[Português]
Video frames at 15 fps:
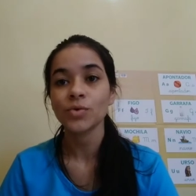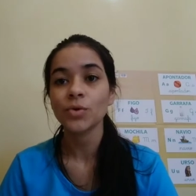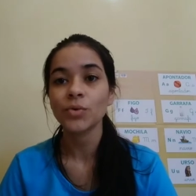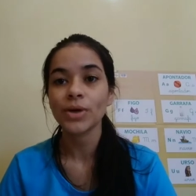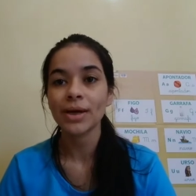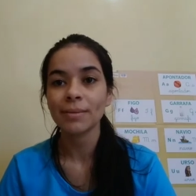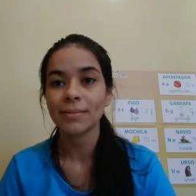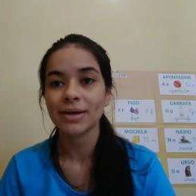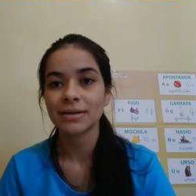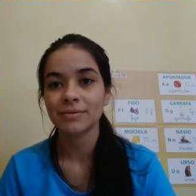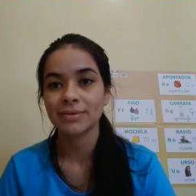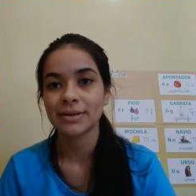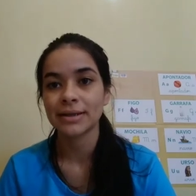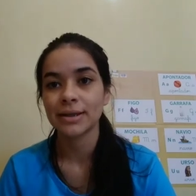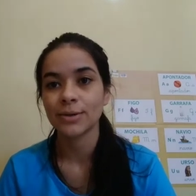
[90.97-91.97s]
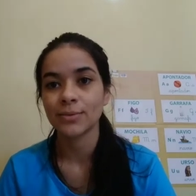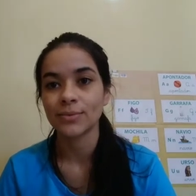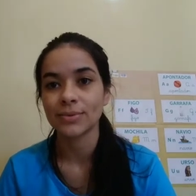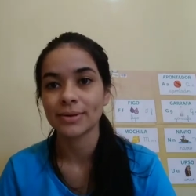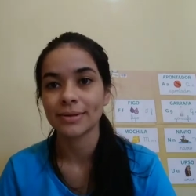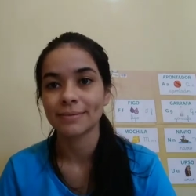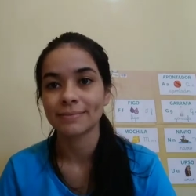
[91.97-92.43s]
O que mais você
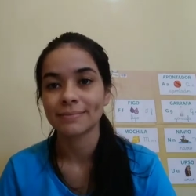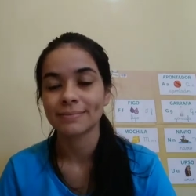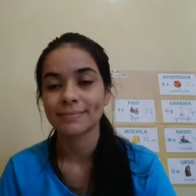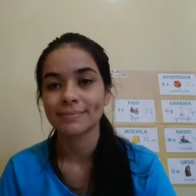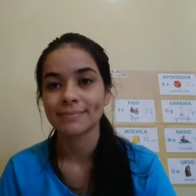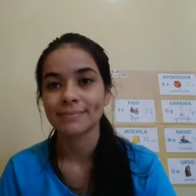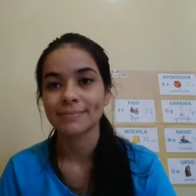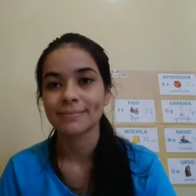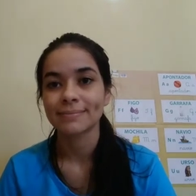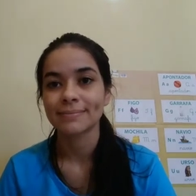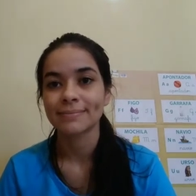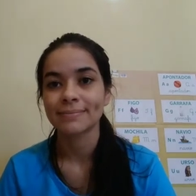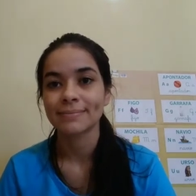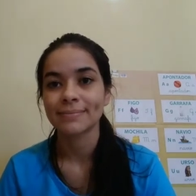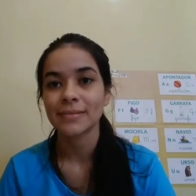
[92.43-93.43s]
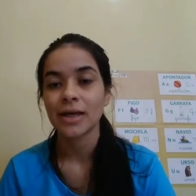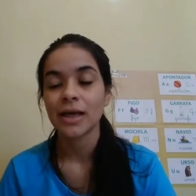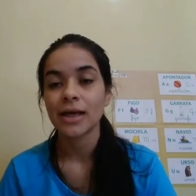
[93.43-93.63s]
usa? Hum?